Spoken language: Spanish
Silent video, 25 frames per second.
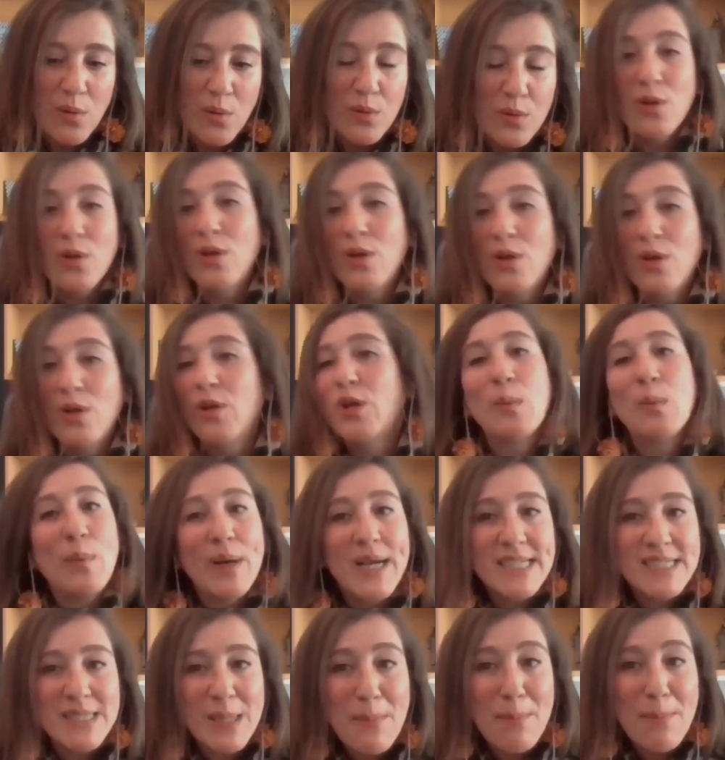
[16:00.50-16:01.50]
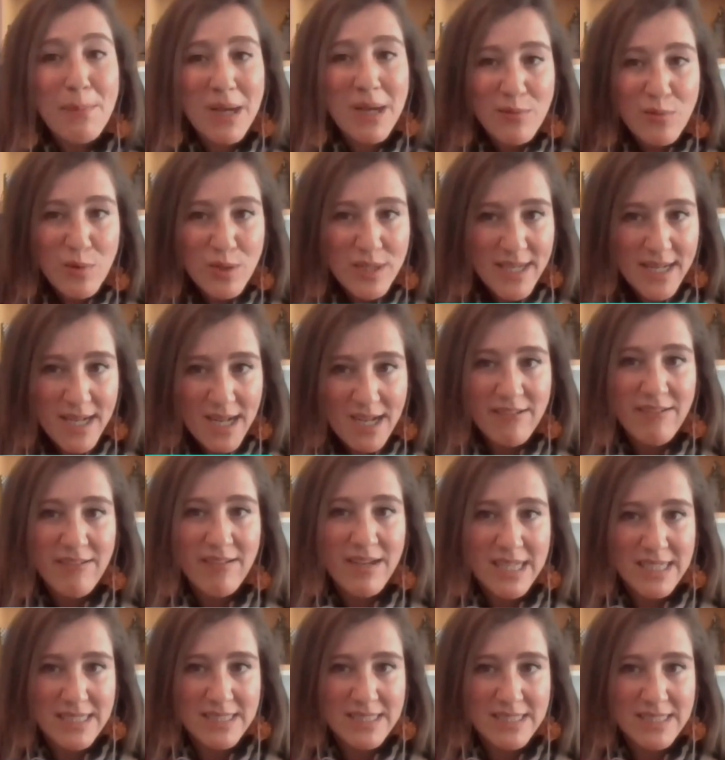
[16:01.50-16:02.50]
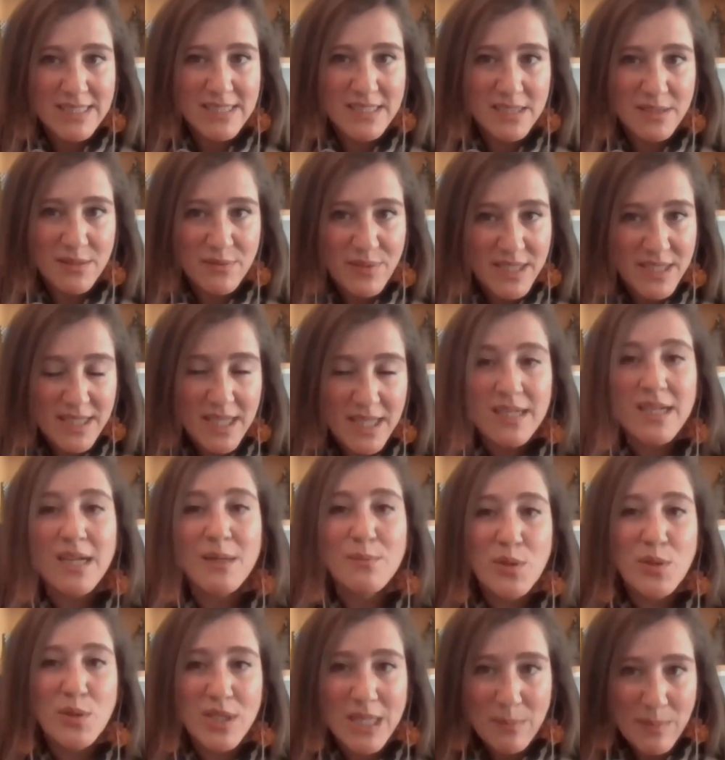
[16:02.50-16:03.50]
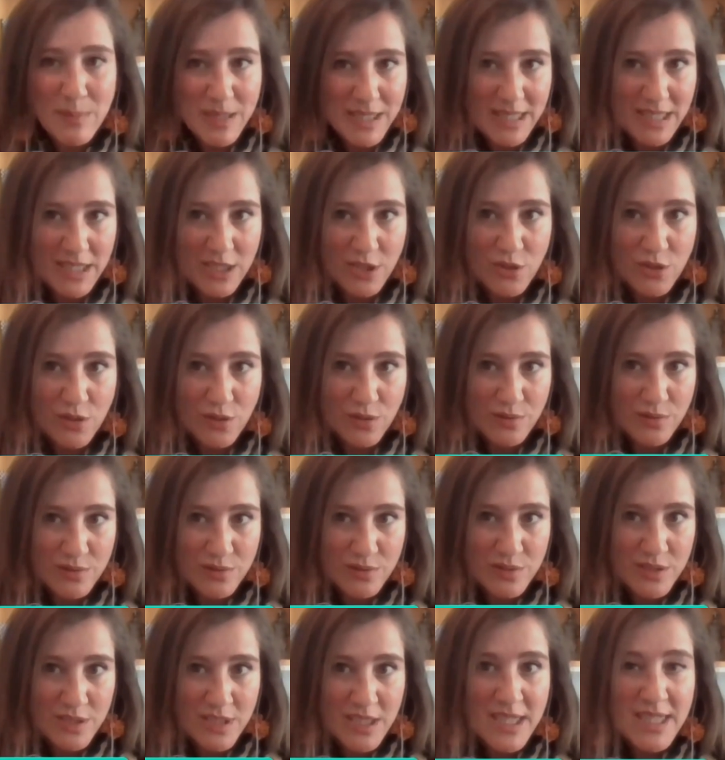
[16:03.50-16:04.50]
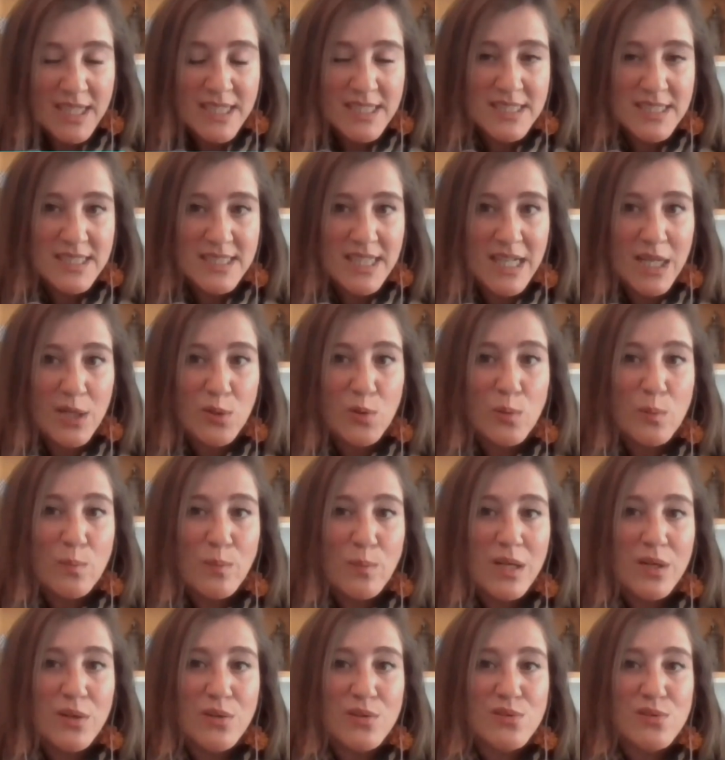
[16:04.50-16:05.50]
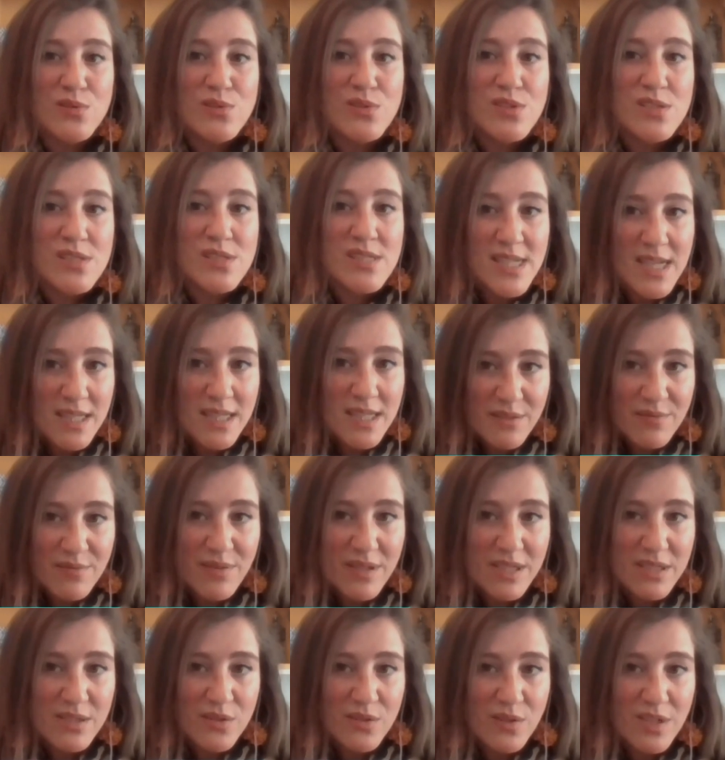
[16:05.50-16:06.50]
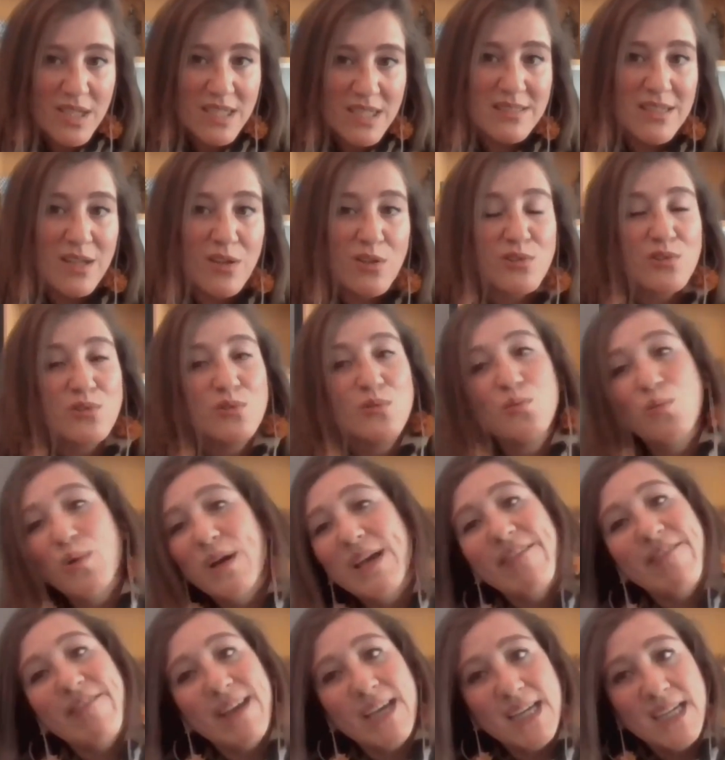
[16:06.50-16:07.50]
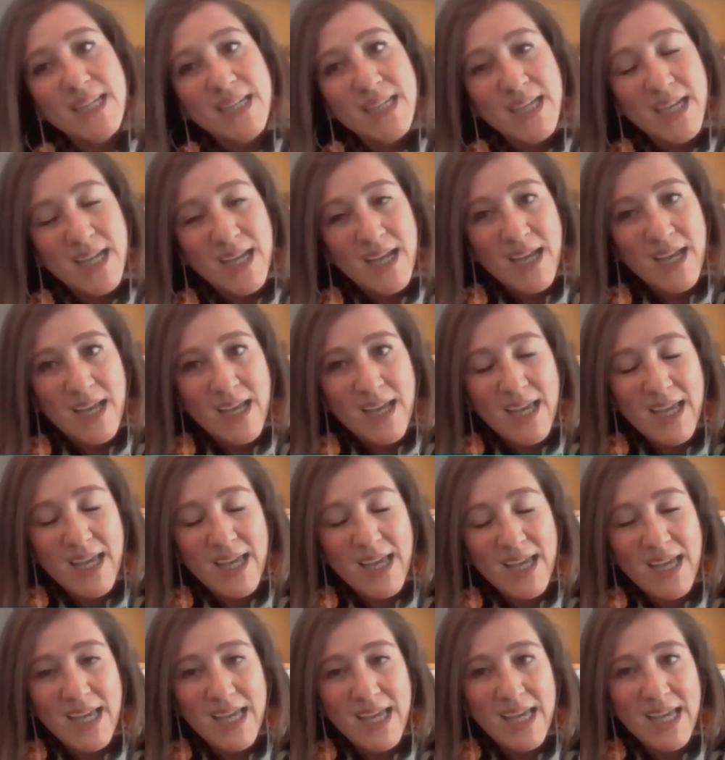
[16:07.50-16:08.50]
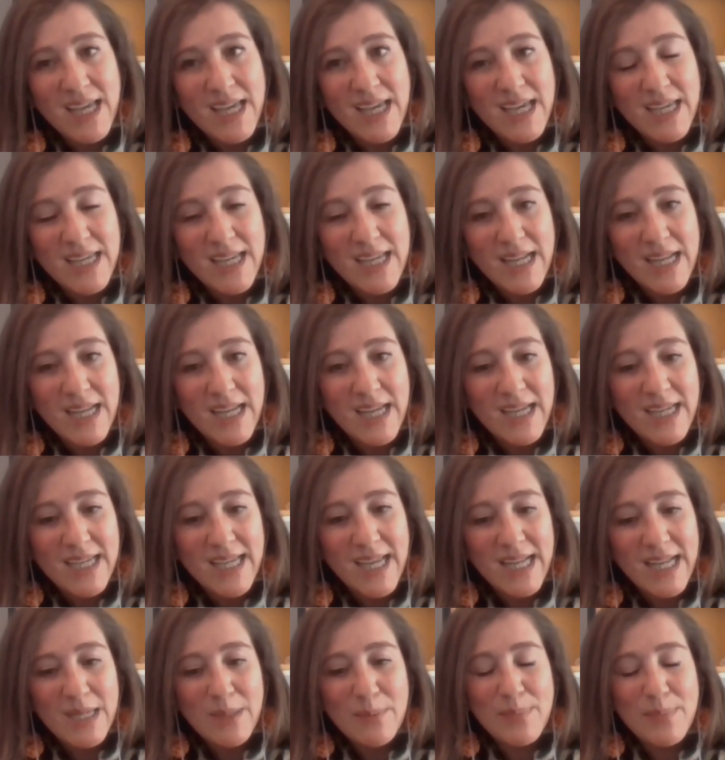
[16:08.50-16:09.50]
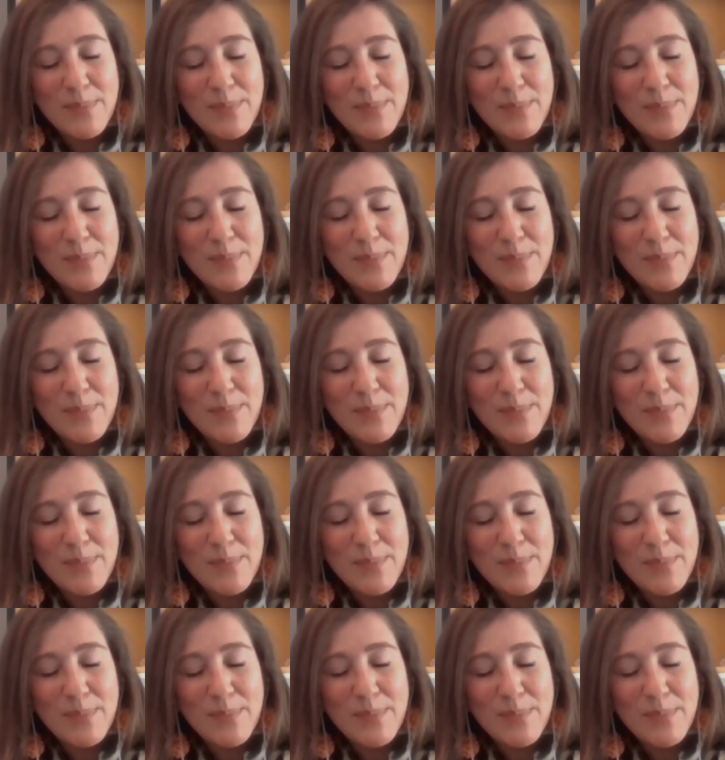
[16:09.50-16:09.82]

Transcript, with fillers: uno de los países más vulnerables frente al cambio climático. Chile cumple con siete factores de los nueve eh, que, que,